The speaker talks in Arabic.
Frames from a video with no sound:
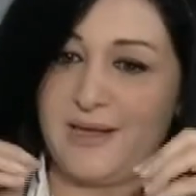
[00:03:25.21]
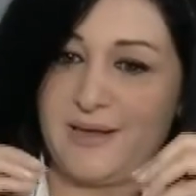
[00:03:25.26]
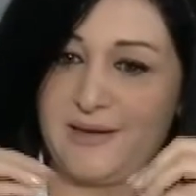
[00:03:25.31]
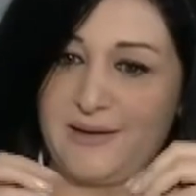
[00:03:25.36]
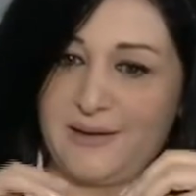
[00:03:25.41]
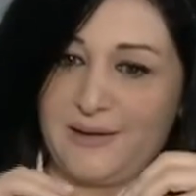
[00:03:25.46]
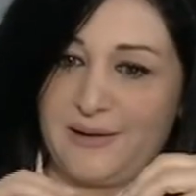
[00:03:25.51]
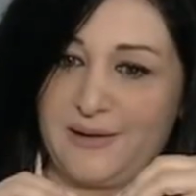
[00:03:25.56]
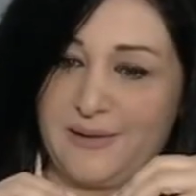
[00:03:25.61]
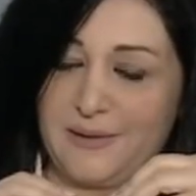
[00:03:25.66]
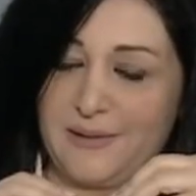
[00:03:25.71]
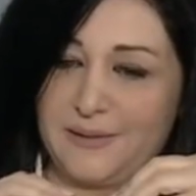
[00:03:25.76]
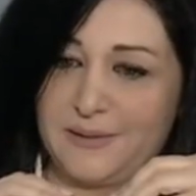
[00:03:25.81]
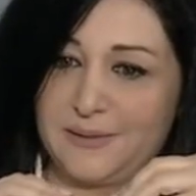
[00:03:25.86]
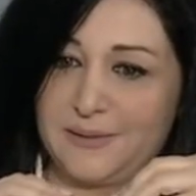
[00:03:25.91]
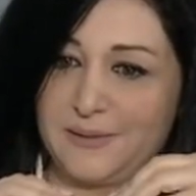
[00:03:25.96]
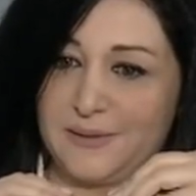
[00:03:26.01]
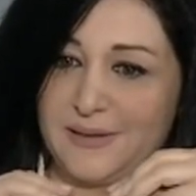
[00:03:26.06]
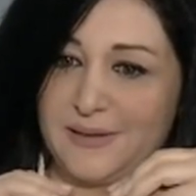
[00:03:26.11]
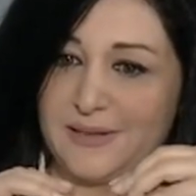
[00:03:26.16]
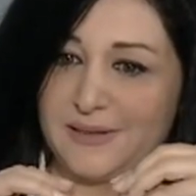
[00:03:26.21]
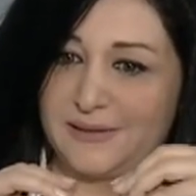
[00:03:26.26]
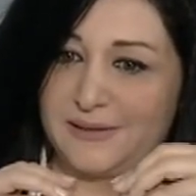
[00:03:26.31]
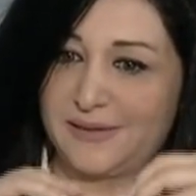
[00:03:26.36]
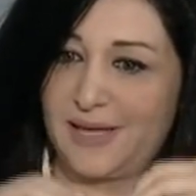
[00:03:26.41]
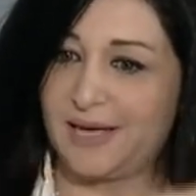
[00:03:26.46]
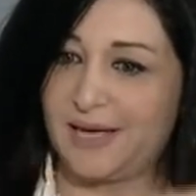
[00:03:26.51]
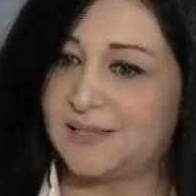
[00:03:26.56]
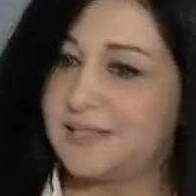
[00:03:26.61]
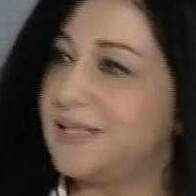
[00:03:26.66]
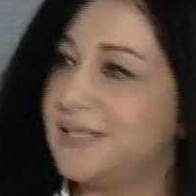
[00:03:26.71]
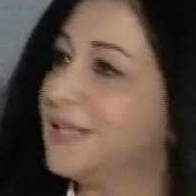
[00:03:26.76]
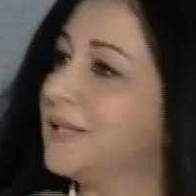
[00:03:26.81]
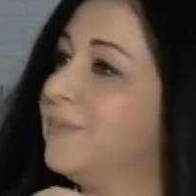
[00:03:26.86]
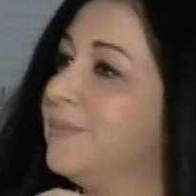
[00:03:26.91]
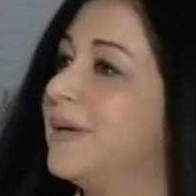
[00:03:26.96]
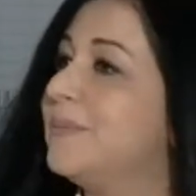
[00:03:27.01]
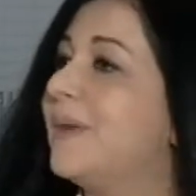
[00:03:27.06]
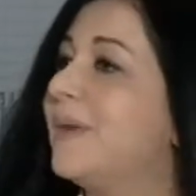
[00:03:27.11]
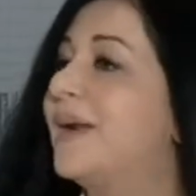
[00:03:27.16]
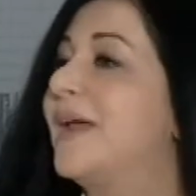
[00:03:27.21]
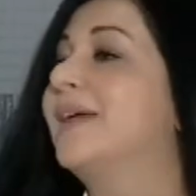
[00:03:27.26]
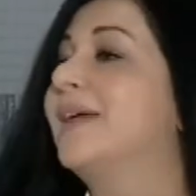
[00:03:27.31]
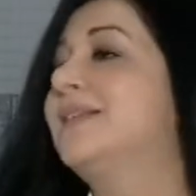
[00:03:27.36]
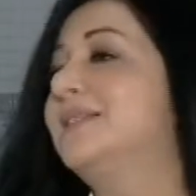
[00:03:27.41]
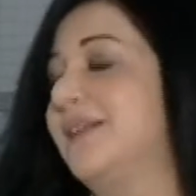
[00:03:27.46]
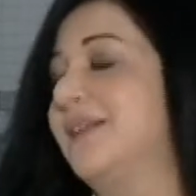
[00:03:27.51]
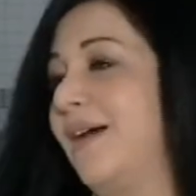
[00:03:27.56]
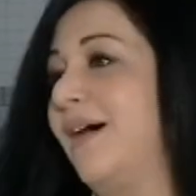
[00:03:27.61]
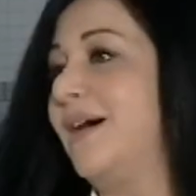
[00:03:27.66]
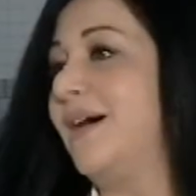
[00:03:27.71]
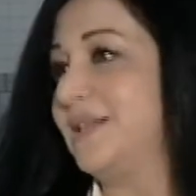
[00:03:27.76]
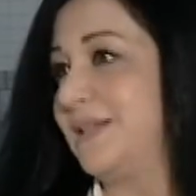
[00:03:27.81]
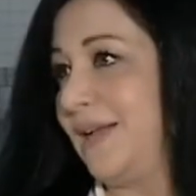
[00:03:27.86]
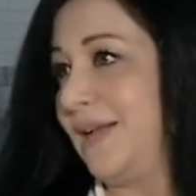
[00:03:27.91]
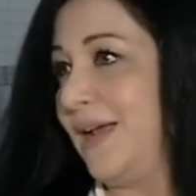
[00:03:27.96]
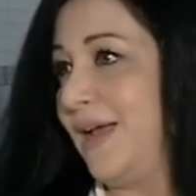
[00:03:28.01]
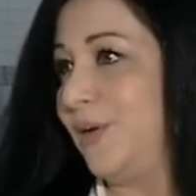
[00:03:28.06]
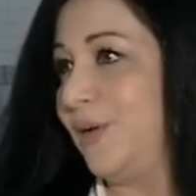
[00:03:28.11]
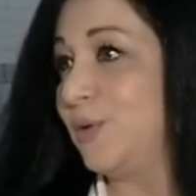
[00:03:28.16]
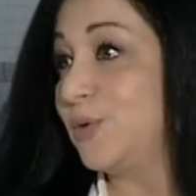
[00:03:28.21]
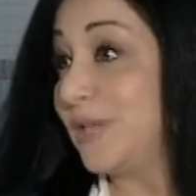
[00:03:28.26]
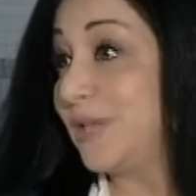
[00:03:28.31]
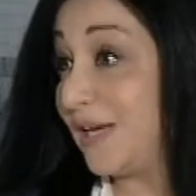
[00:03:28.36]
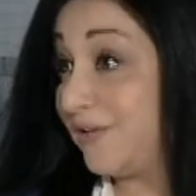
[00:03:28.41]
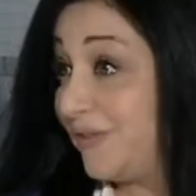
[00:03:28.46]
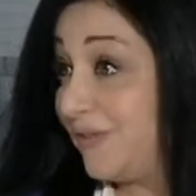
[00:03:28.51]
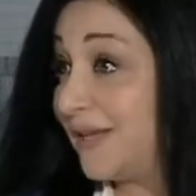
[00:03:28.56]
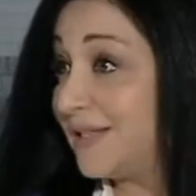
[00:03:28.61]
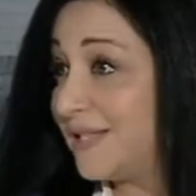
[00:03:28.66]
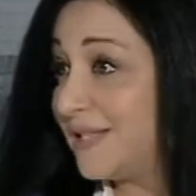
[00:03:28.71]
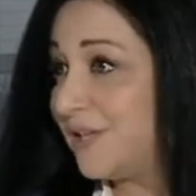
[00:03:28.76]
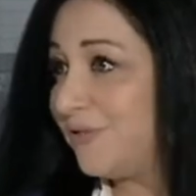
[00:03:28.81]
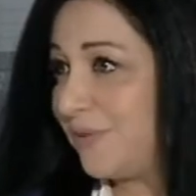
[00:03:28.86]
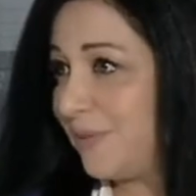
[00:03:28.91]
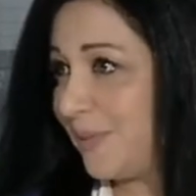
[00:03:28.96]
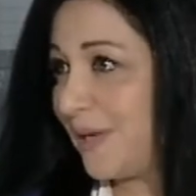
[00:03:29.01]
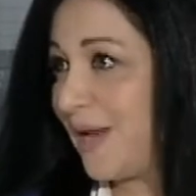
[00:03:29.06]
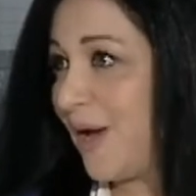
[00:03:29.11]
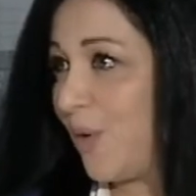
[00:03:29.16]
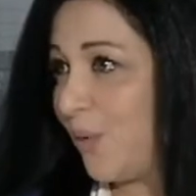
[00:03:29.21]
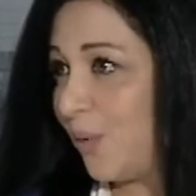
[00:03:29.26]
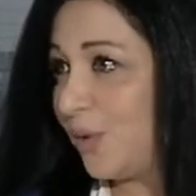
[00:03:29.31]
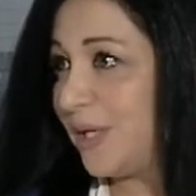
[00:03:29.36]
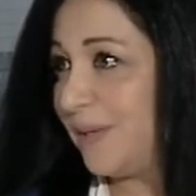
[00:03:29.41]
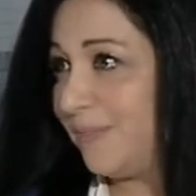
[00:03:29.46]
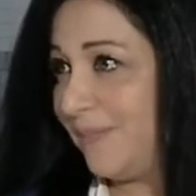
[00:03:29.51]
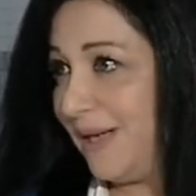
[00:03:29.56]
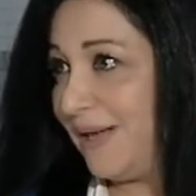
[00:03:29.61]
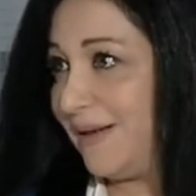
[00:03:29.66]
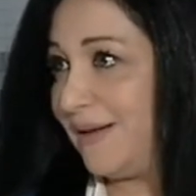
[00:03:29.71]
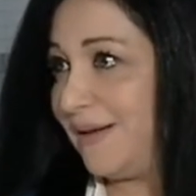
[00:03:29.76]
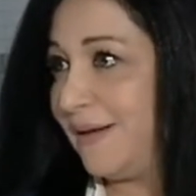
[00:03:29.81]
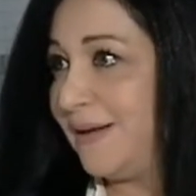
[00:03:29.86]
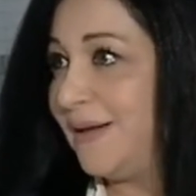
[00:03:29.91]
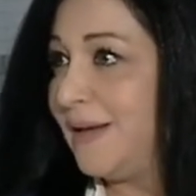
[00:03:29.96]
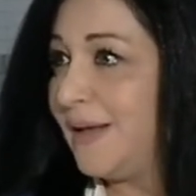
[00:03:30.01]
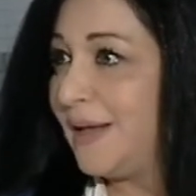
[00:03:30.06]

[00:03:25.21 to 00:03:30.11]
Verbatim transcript: التحضير بالمراكز الخاصة له صار في كثير في منها هون بال